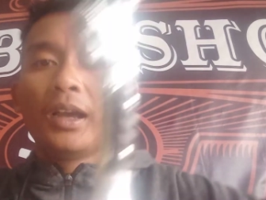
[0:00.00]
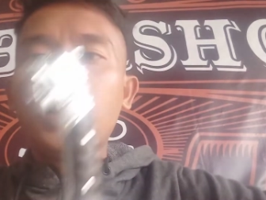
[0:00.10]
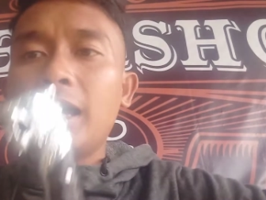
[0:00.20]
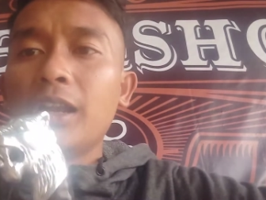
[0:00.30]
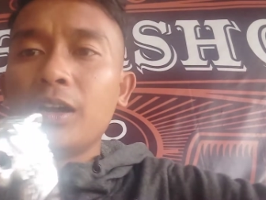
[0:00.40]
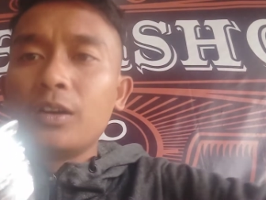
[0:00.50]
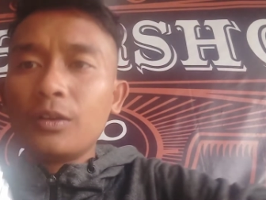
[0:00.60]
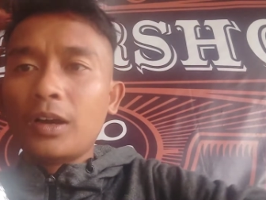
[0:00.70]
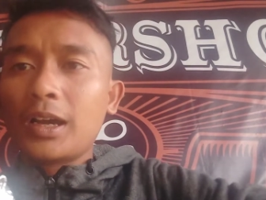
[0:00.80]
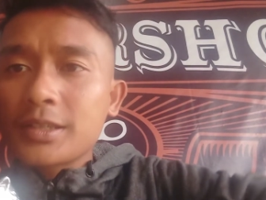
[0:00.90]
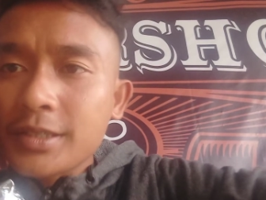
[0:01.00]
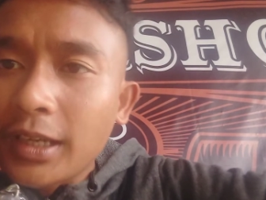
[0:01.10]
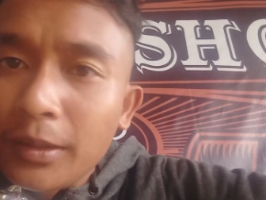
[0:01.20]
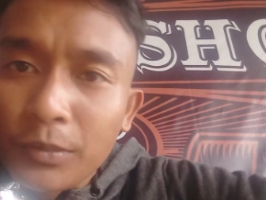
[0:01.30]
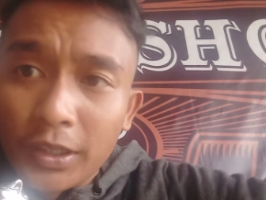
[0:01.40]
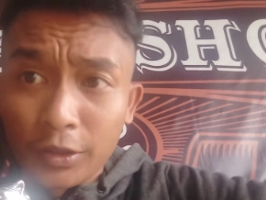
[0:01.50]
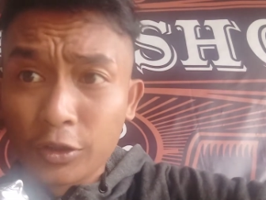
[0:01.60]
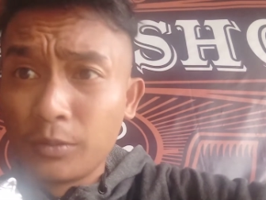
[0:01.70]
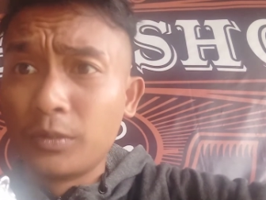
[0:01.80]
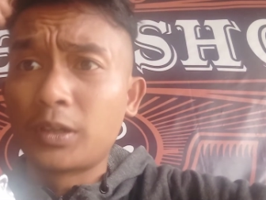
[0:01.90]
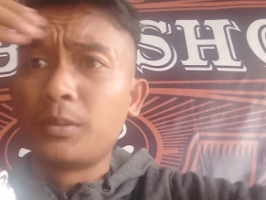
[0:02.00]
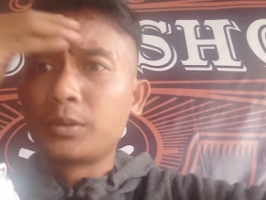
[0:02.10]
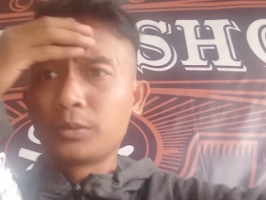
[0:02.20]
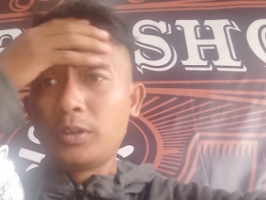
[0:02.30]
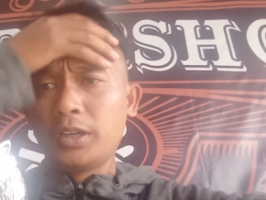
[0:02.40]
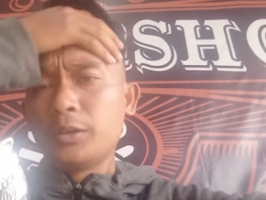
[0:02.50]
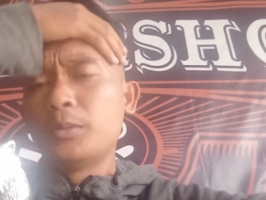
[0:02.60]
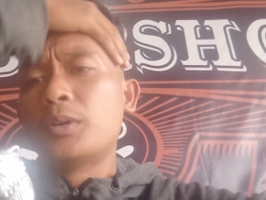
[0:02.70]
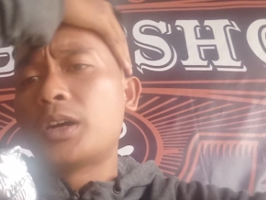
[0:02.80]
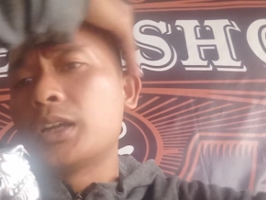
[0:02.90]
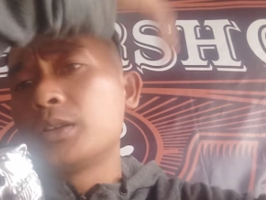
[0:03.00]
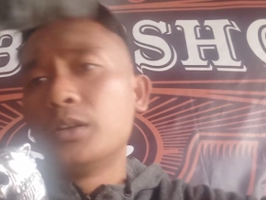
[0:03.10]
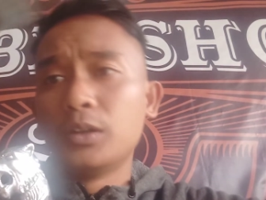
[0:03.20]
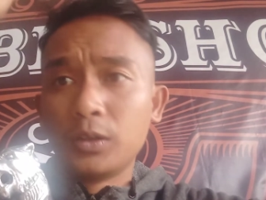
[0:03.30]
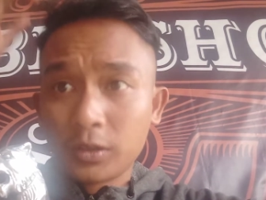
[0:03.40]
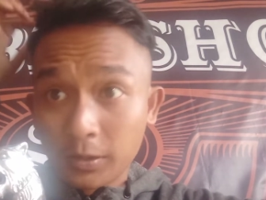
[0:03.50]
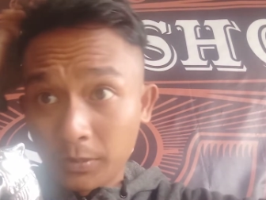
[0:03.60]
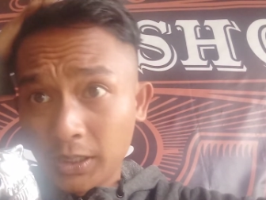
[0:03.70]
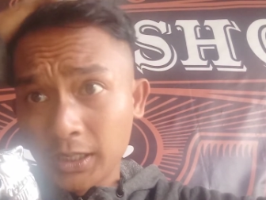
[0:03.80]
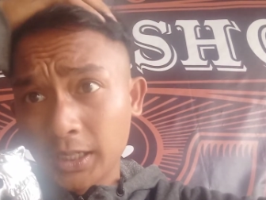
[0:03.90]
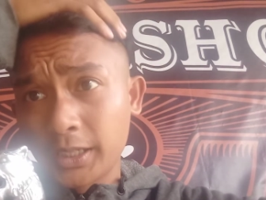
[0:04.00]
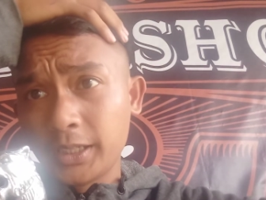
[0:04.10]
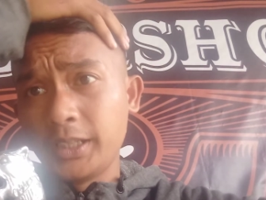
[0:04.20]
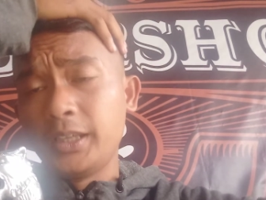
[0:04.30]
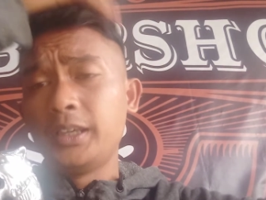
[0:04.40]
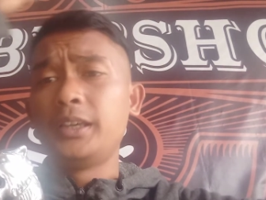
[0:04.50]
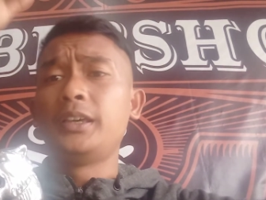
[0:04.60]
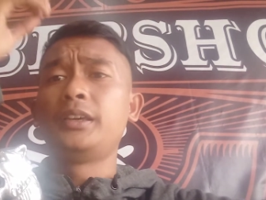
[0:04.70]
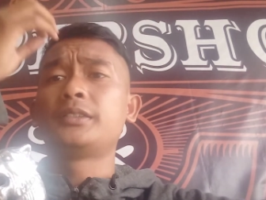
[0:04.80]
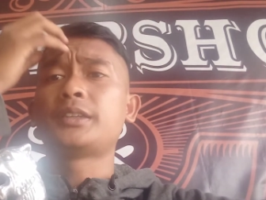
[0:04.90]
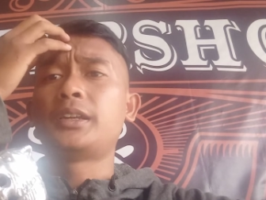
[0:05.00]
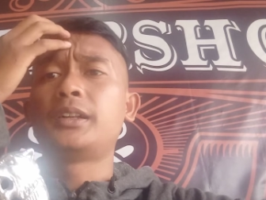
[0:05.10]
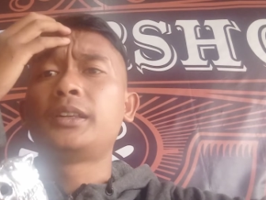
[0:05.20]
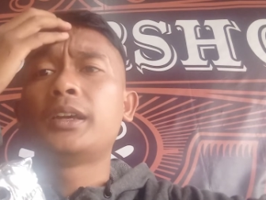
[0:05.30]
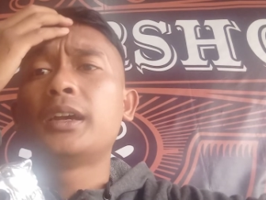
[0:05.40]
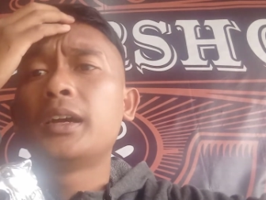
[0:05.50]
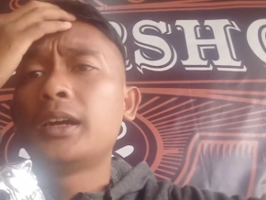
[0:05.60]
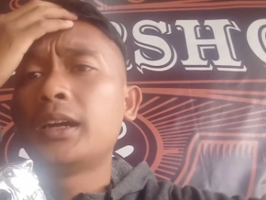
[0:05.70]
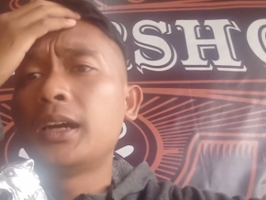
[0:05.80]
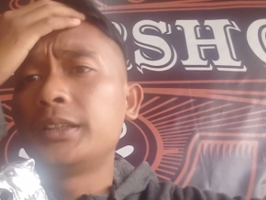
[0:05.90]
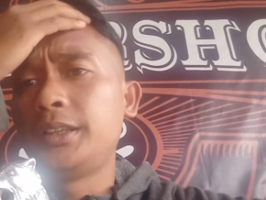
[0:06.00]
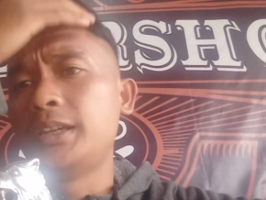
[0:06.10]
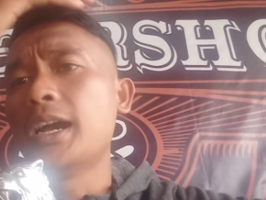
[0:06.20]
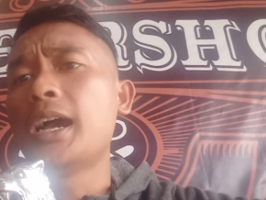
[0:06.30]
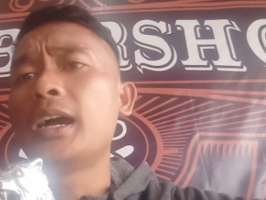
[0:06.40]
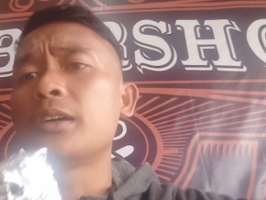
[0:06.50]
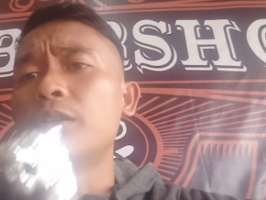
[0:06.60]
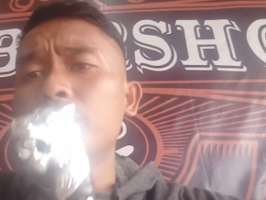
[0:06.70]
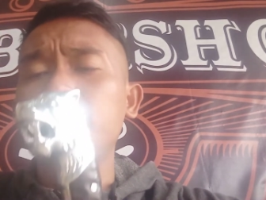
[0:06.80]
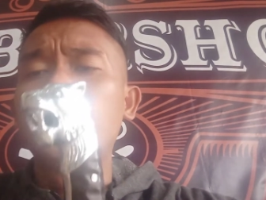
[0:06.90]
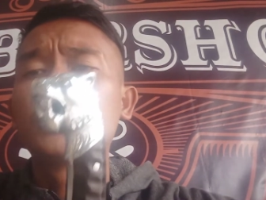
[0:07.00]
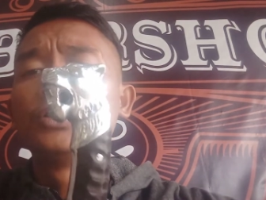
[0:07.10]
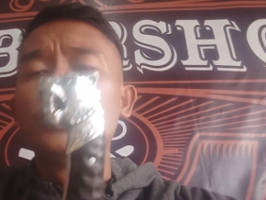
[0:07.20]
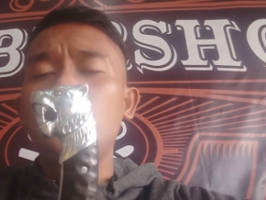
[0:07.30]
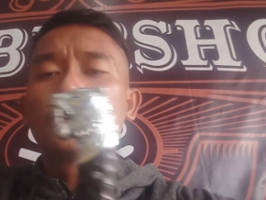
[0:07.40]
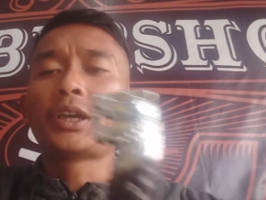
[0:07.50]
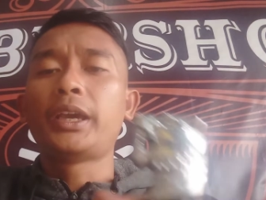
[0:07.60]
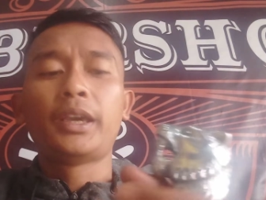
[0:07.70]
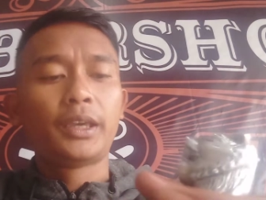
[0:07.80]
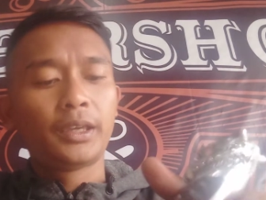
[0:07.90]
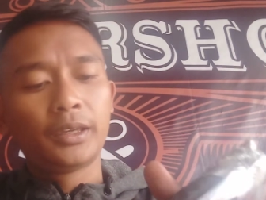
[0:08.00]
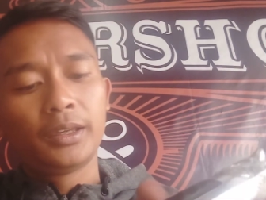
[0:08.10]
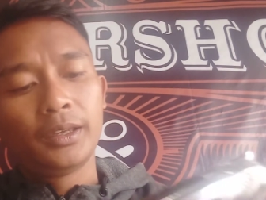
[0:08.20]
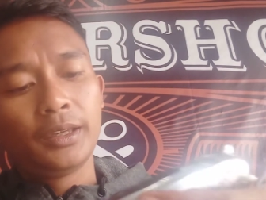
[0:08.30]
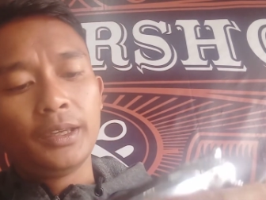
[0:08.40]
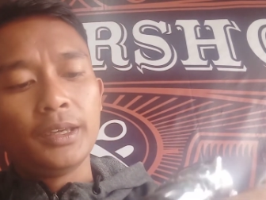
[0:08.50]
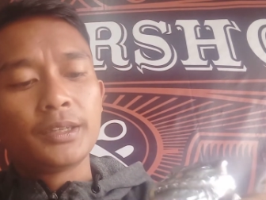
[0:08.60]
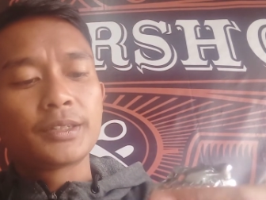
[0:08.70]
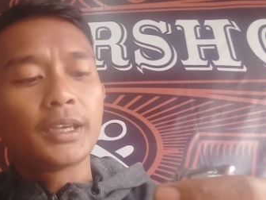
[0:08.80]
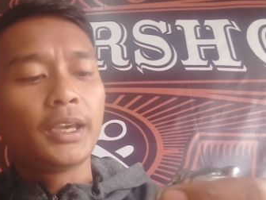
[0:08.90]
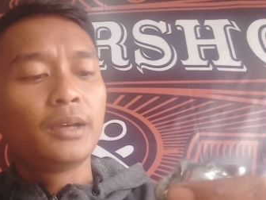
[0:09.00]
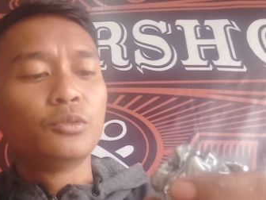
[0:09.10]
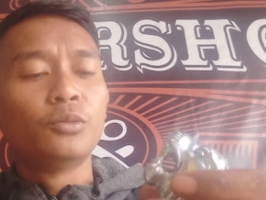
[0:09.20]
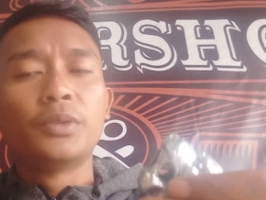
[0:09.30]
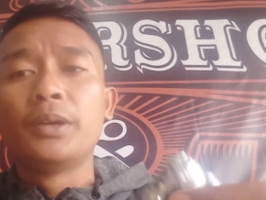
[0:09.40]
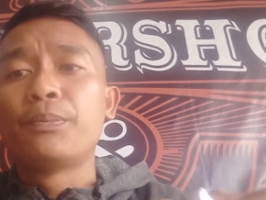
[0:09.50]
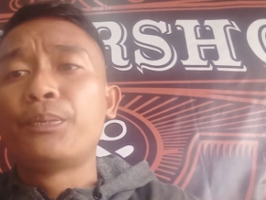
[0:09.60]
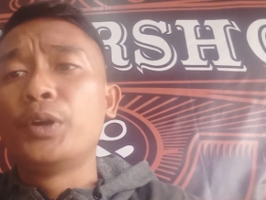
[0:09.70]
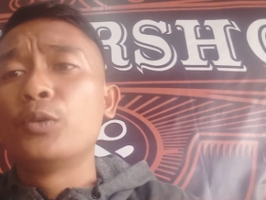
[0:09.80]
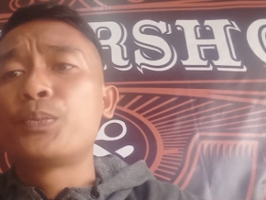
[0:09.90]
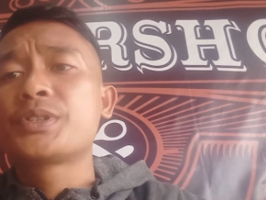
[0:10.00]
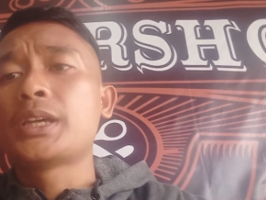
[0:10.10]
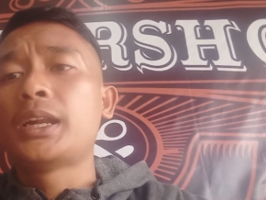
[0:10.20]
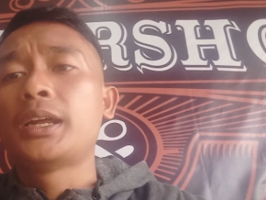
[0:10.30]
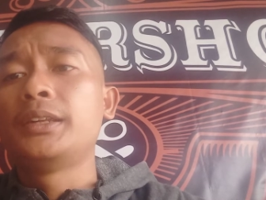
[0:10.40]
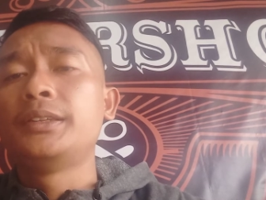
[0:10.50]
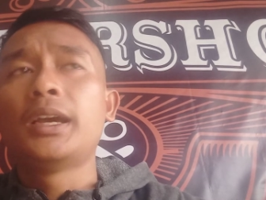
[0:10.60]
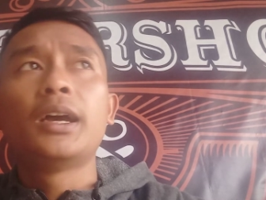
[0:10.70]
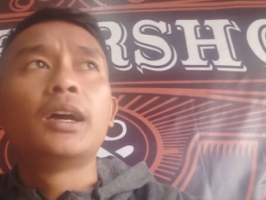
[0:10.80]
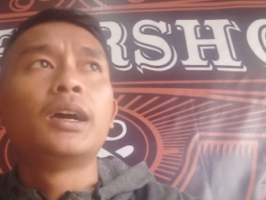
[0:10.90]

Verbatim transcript: Halo, Assalamualaikum warahmatullahi wabarakatuh Kembali lagi di channelnya H3 Golok Cibatu Oke, saya mau mereview pesanannya